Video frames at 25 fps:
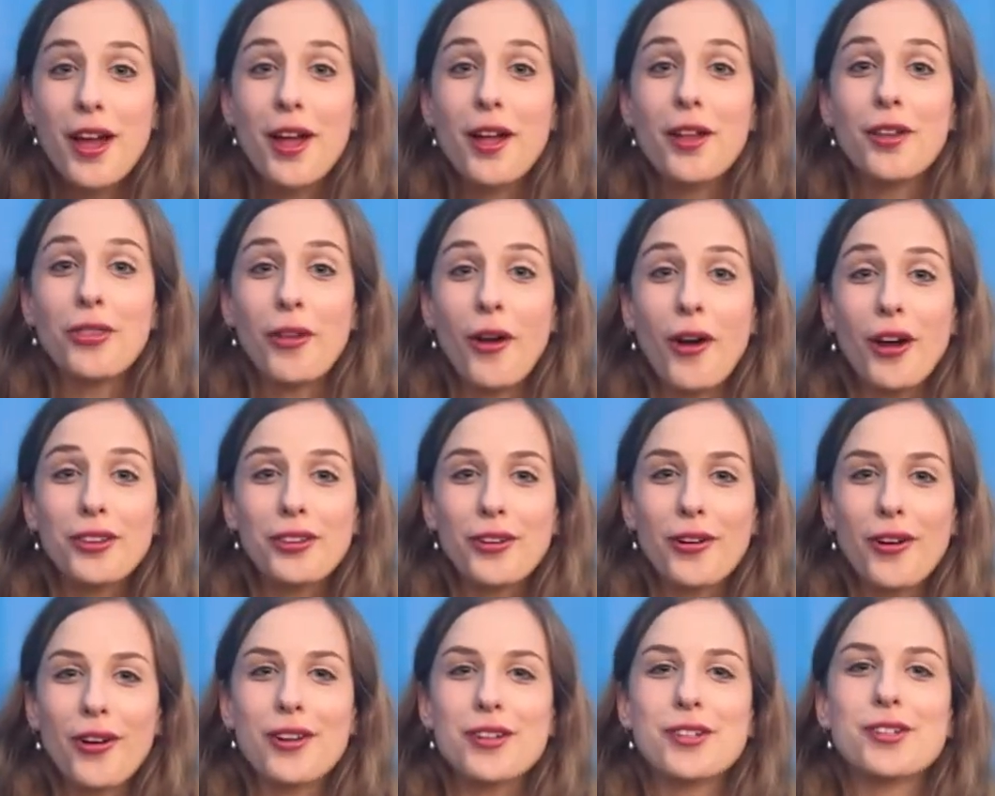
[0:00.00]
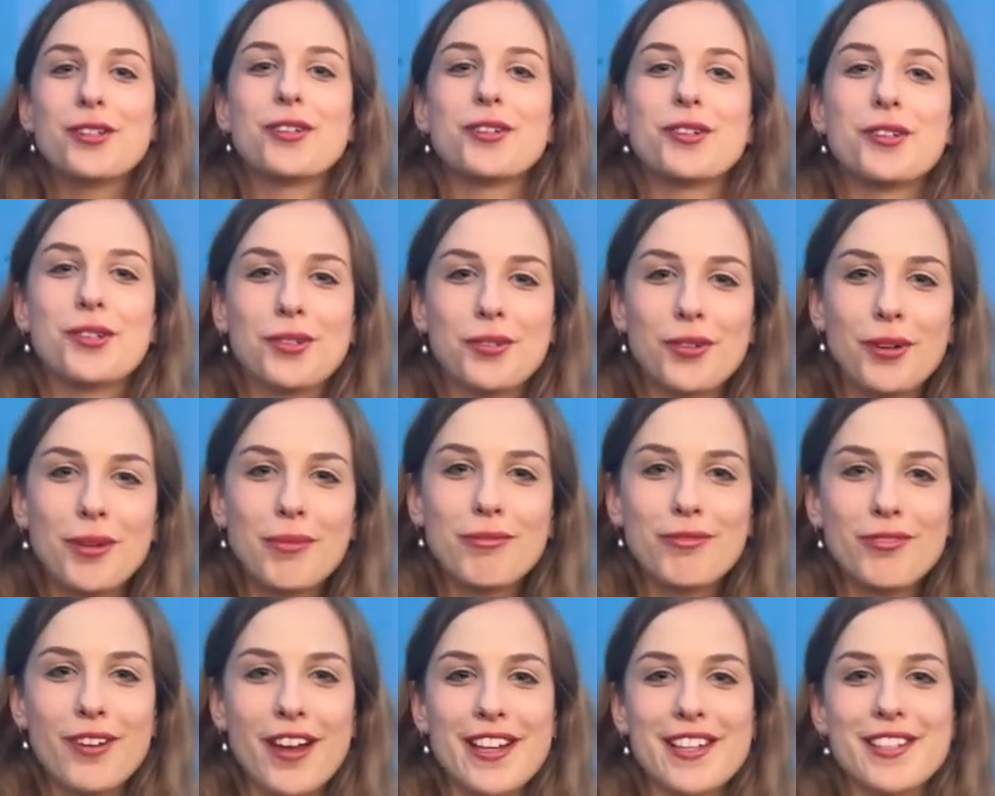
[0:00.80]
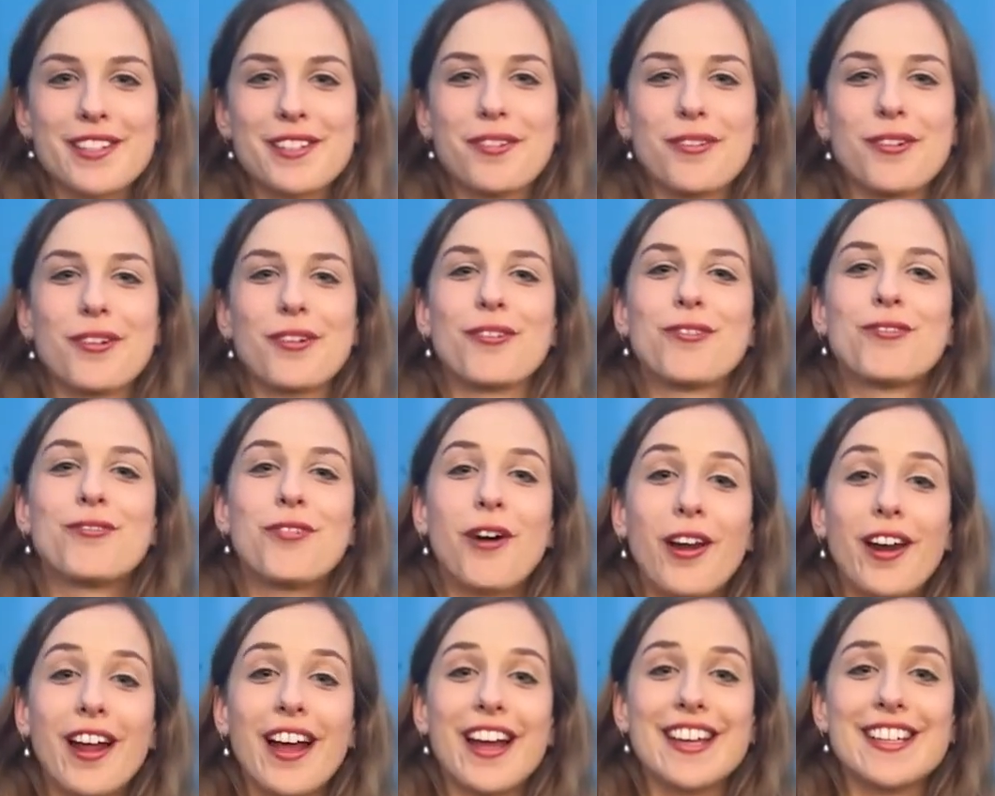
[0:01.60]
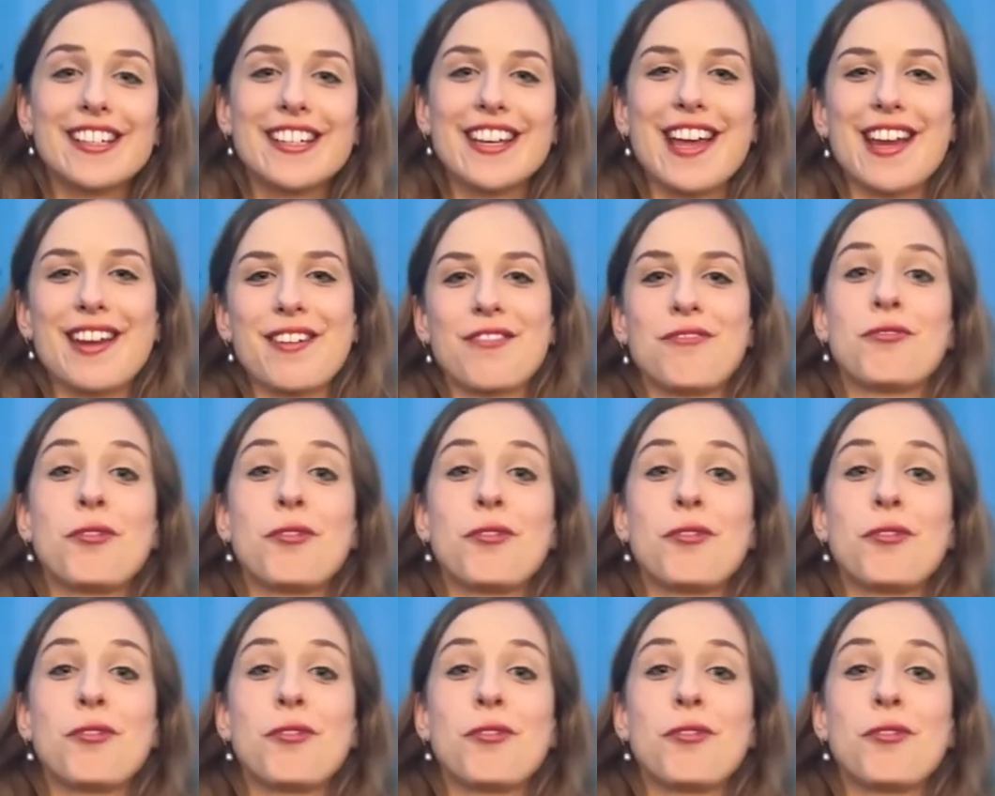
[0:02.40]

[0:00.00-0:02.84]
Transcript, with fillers: Norddeutsch, sturmfest und voller Ideen